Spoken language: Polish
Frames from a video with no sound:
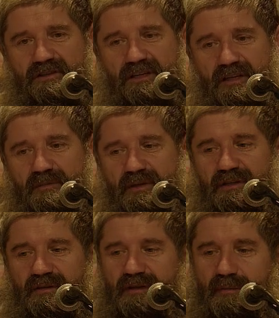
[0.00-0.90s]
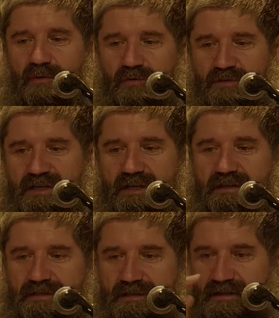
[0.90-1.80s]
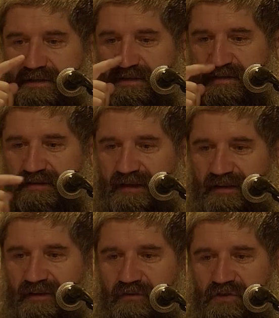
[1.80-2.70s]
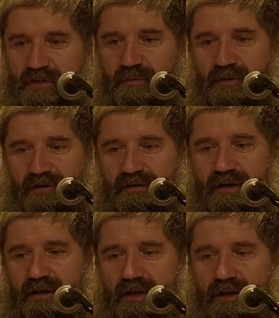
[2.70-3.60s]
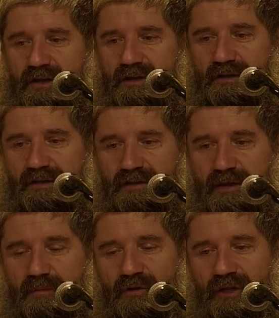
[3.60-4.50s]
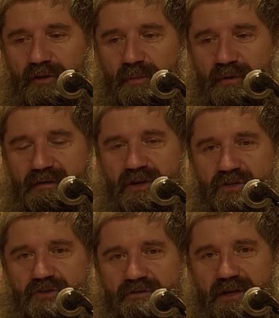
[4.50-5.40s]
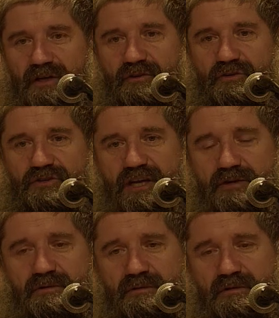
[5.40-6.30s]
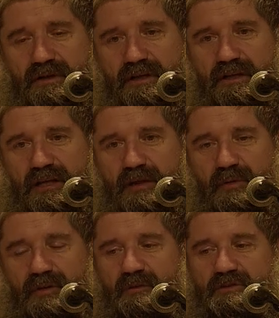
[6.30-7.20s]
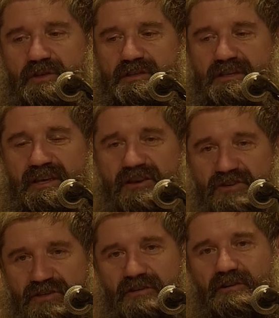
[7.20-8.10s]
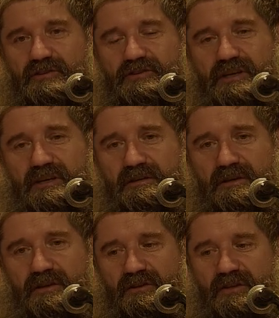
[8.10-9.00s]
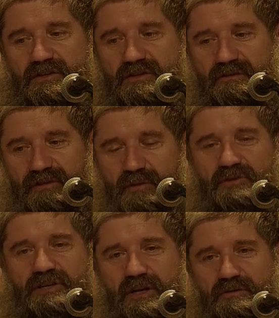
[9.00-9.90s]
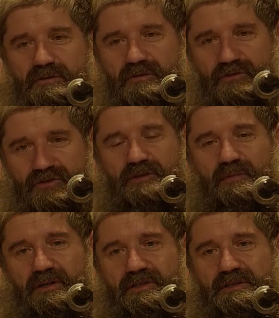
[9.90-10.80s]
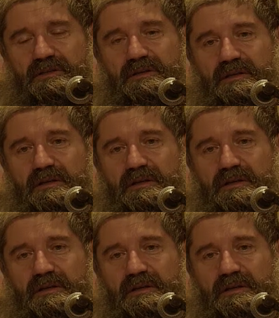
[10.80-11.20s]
że jak gdyby ten, ta pokusa jest, jest taka dwustopniowa e, demona. Doprowadzi człowieka do grzechu i potem, co jest jeszcze gorsze, to jest w tym grzechu utrzymać.